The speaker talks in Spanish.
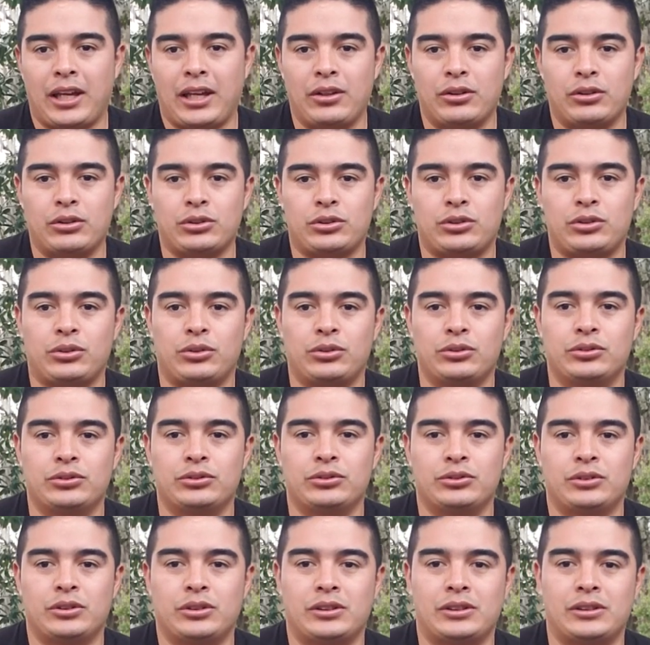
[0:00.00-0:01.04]
no
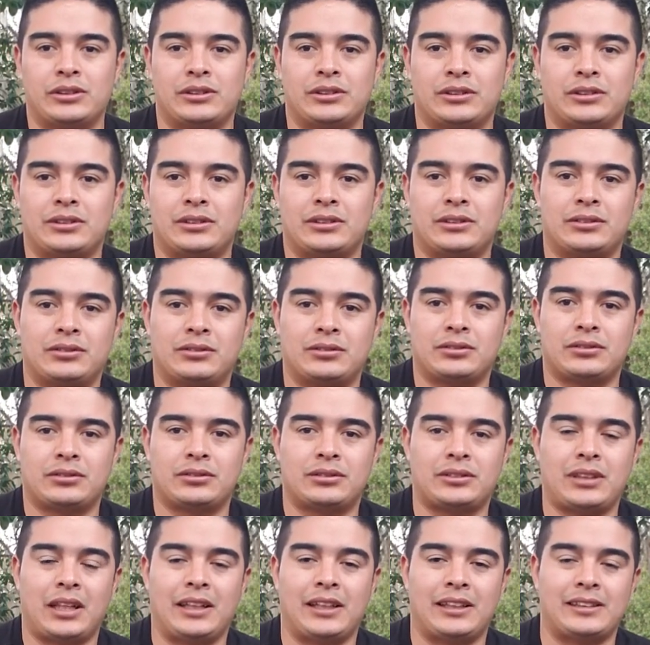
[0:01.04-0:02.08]
son
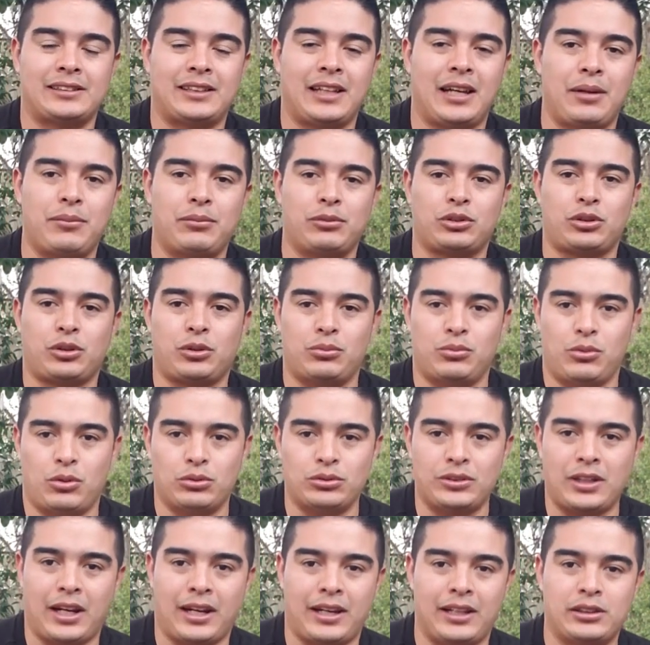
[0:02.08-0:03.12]
tan extremos como un
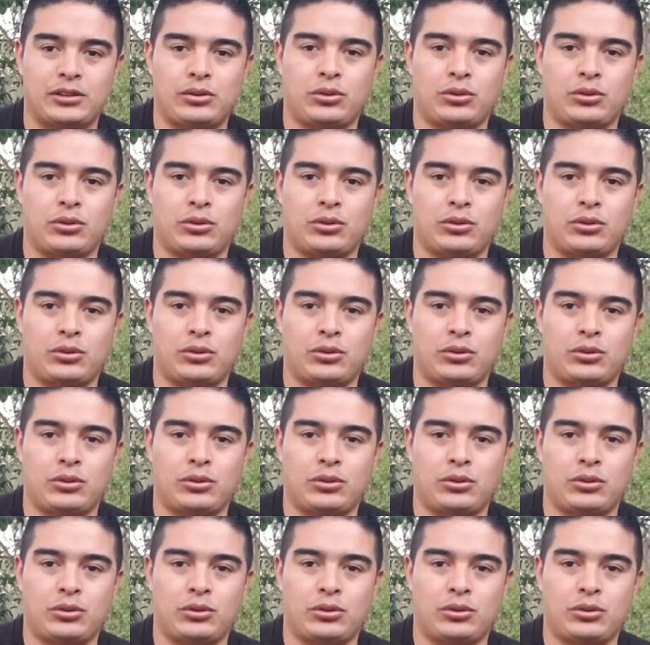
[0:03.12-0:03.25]
arresto